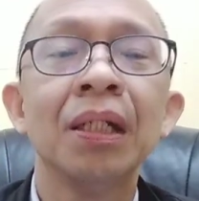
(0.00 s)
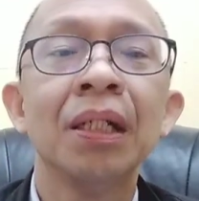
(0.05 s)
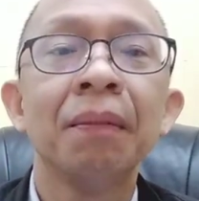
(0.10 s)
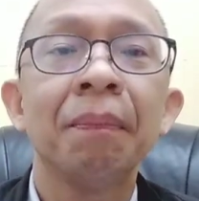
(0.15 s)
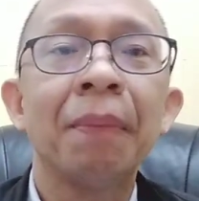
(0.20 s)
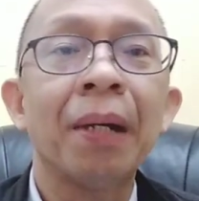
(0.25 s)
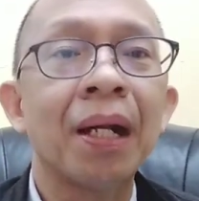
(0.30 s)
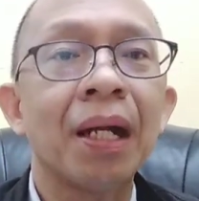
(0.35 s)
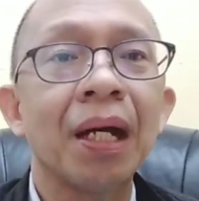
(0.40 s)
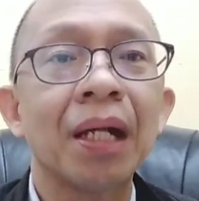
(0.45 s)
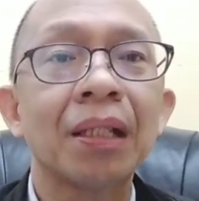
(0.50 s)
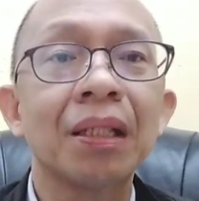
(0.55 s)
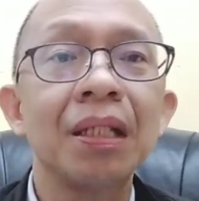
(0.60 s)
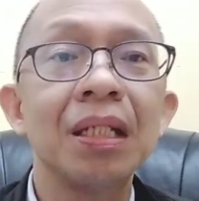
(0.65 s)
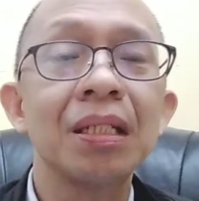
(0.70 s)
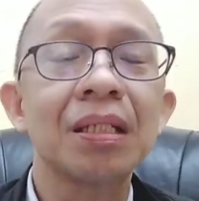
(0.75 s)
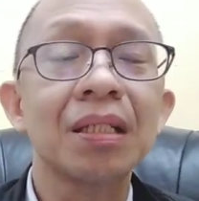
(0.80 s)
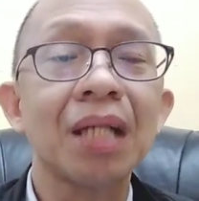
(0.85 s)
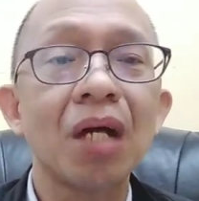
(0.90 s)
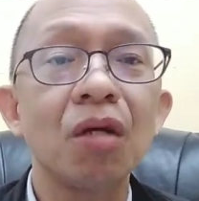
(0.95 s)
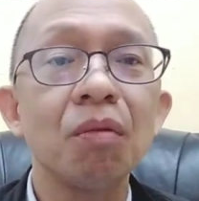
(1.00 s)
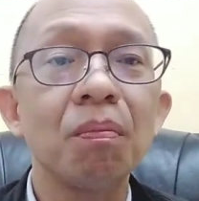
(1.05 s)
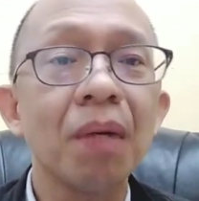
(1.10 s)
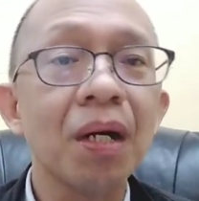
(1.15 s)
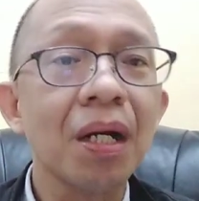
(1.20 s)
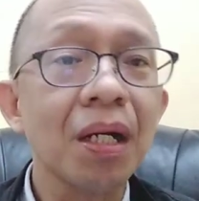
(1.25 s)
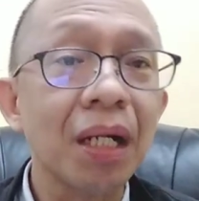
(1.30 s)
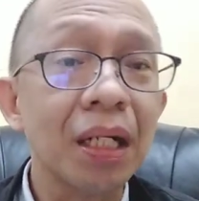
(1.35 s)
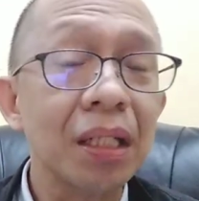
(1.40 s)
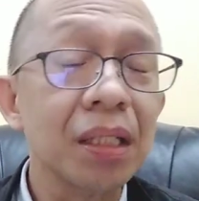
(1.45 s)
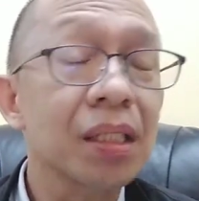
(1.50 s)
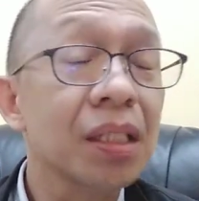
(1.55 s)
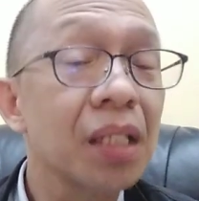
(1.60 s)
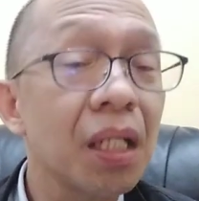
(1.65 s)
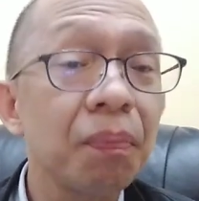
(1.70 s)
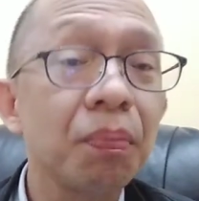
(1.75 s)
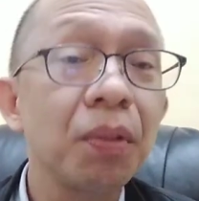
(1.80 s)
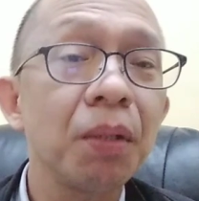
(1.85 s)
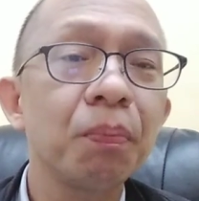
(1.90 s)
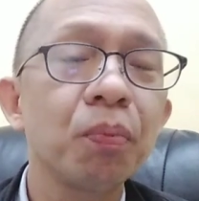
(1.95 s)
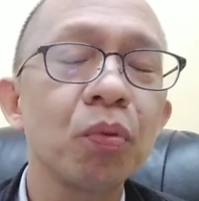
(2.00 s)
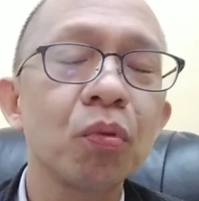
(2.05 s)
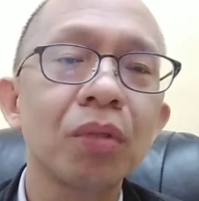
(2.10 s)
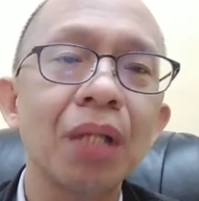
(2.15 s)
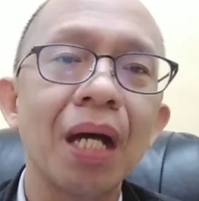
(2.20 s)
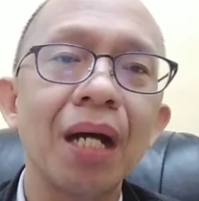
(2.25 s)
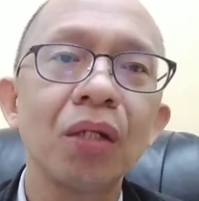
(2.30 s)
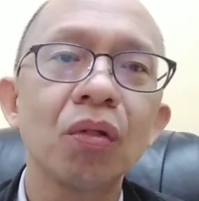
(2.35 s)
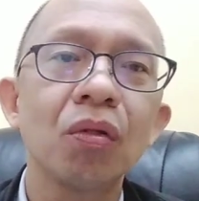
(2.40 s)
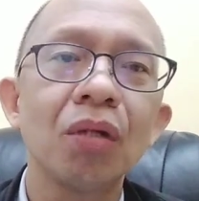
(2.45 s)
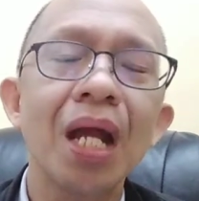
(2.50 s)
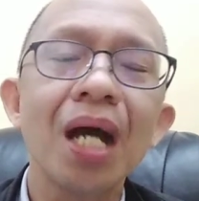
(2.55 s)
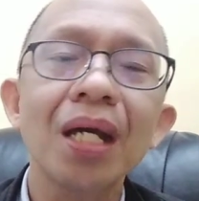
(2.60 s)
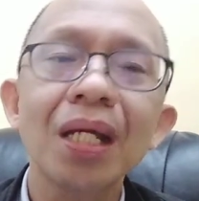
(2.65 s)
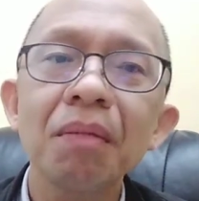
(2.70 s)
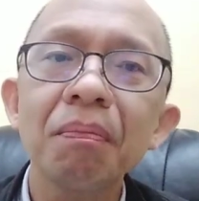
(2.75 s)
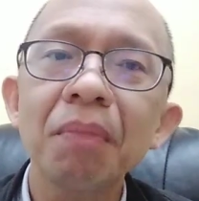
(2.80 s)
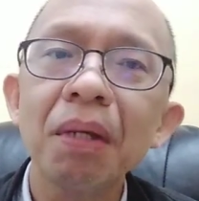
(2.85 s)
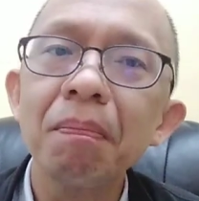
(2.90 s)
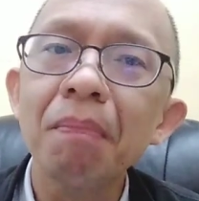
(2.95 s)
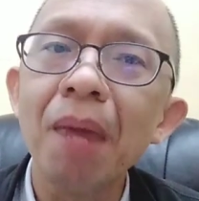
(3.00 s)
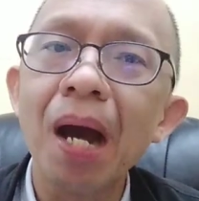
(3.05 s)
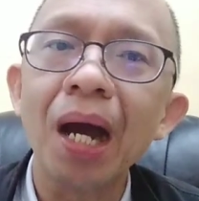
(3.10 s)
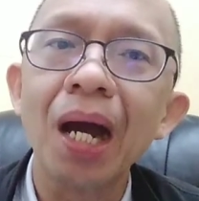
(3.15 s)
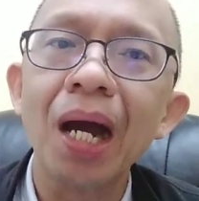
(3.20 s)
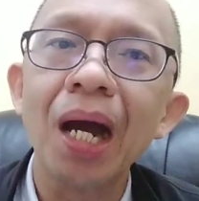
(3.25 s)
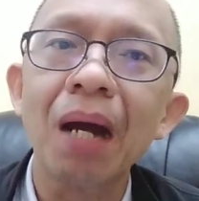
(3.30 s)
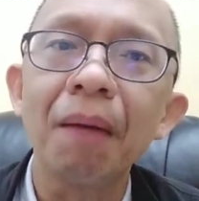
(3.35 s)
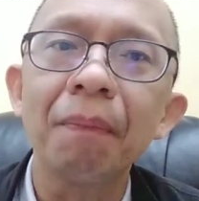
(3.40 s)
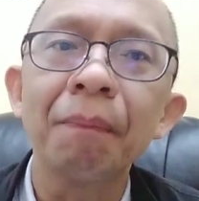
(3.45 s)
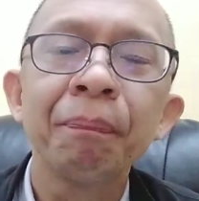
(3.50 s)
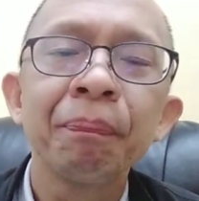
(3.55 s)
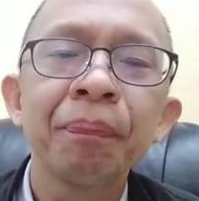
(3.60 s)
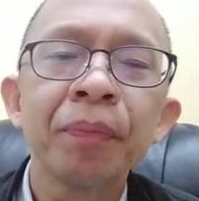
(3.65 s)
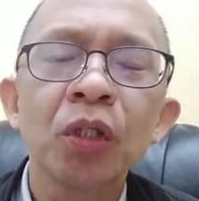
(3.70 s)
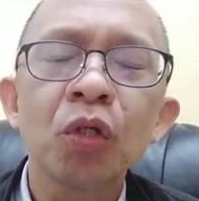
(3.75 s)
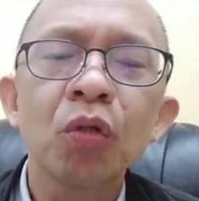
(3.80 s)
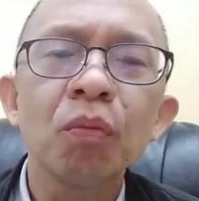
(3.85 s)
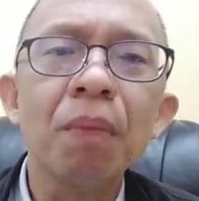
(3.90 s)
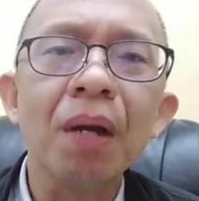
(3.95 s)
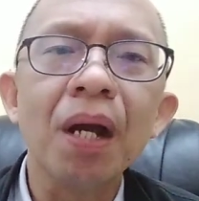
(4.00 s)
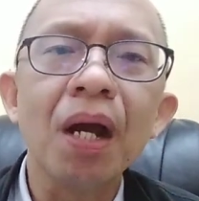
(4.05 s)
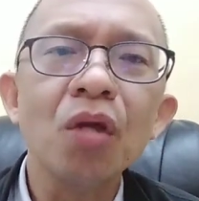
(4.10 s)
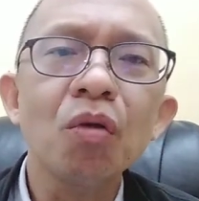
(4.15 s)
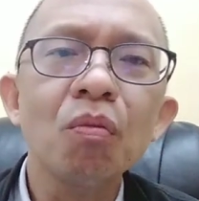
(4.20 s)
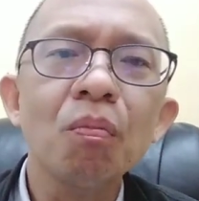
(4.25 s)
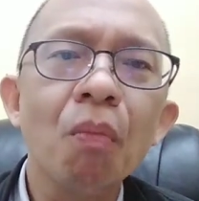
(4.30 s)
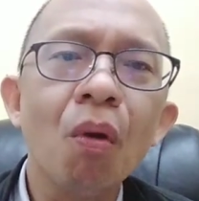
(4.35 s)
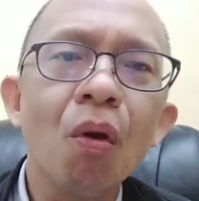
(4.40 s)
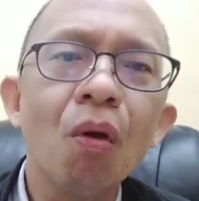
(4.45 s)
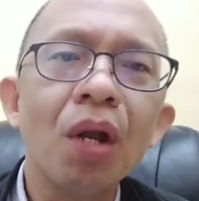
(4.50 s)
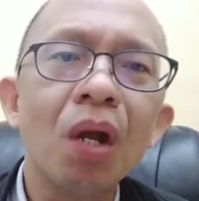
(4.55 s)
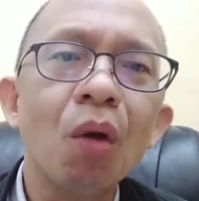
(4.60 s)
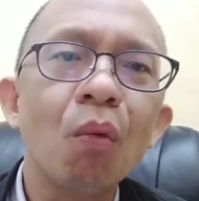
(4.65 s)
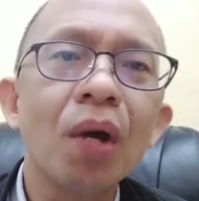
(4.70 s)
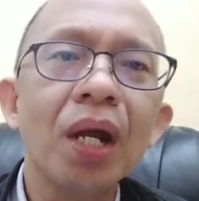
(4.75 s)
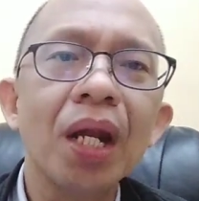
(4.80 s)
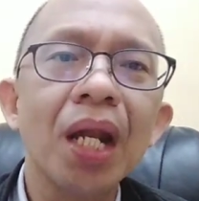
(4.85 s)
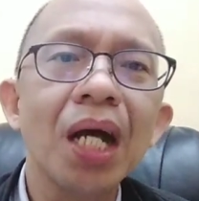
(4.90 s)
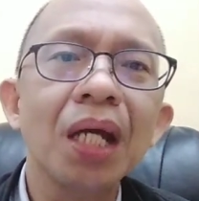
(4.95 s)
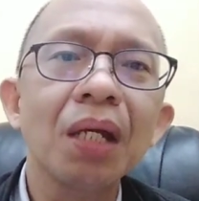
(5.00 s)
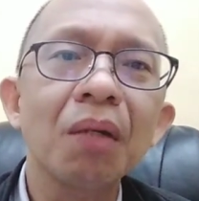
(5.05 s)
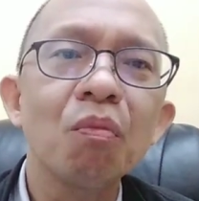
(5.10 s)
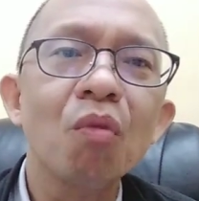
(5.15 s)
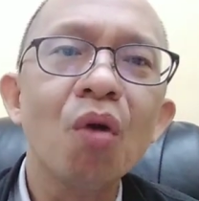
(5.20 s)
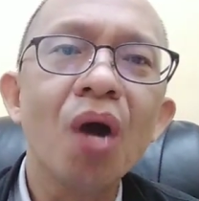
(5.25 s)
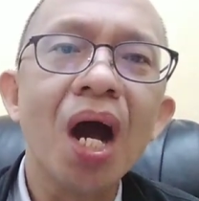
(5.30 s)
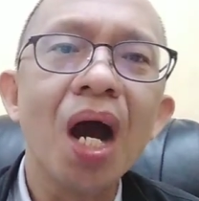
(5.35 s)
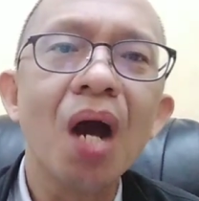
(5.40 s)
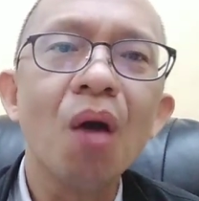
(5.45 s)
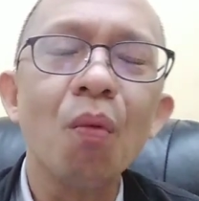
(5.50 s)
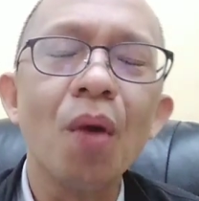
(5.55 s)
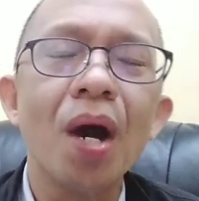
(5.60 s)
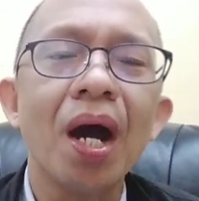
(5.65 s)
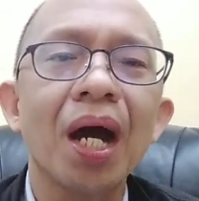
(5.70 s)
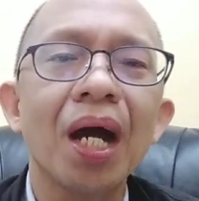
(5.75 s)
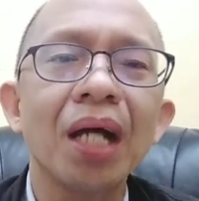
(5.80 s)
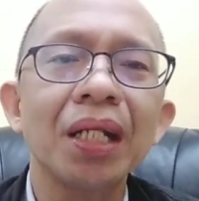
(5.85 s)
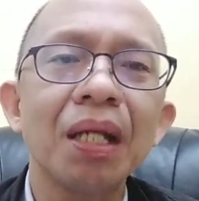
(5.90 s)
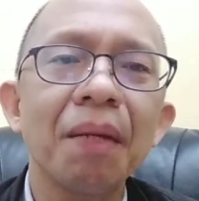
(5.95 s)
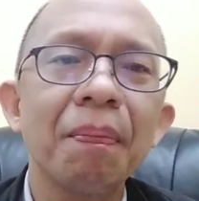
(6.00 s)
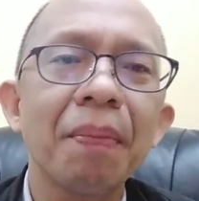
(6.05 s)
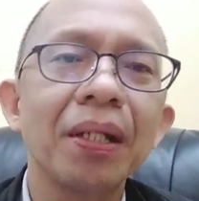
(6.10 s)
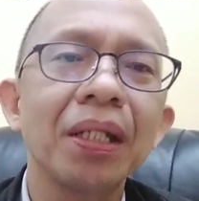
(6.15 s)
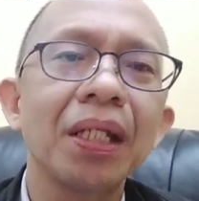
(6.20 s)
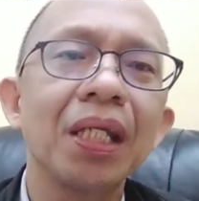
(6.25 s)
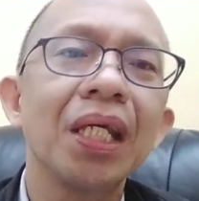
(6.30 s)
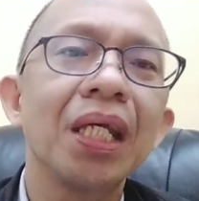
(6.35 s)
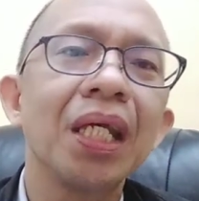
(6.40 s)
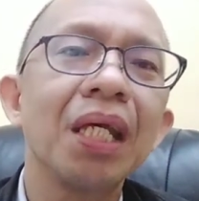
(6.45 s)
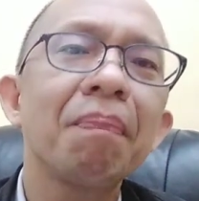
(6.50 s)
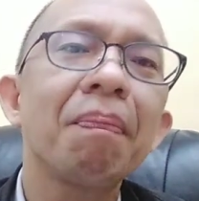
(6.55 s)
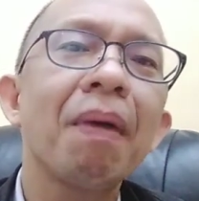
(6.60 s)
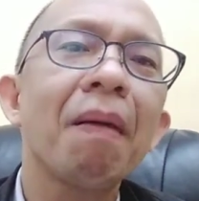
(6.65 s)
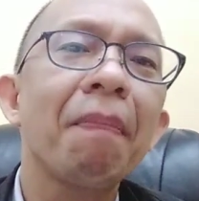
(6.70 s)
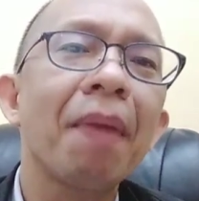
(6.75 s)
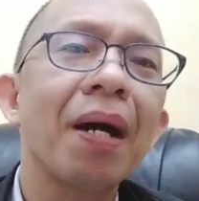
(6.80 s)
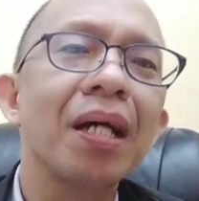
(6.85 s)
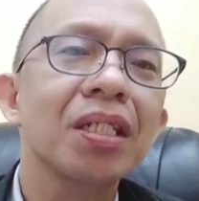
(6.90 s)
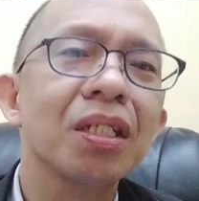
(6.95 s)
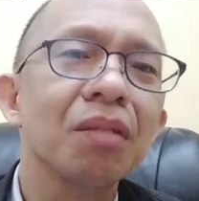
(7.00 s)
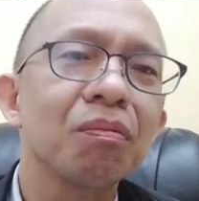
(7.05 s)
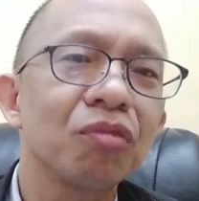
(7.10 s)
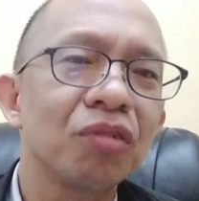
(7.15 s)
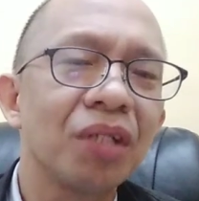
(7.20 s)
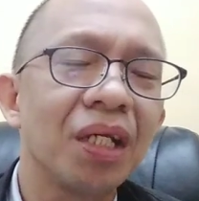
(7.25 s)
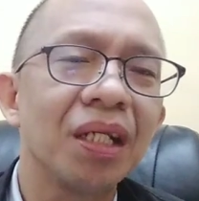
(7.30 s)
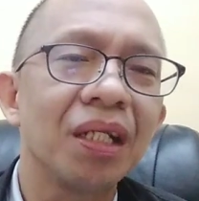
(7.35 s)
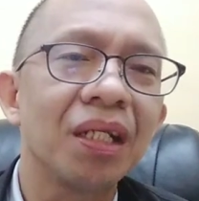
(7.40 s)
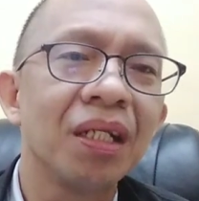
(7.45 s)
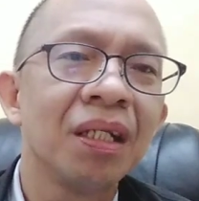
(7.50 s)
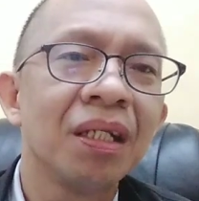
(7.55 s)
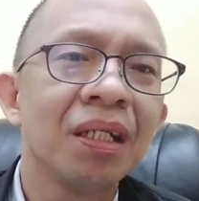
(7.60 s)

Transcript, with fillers: para at least tayo mga guard safety po tayo laging may backup kumbaga yung bola wag lagi mong hahawakan dapat ipapasa mo din.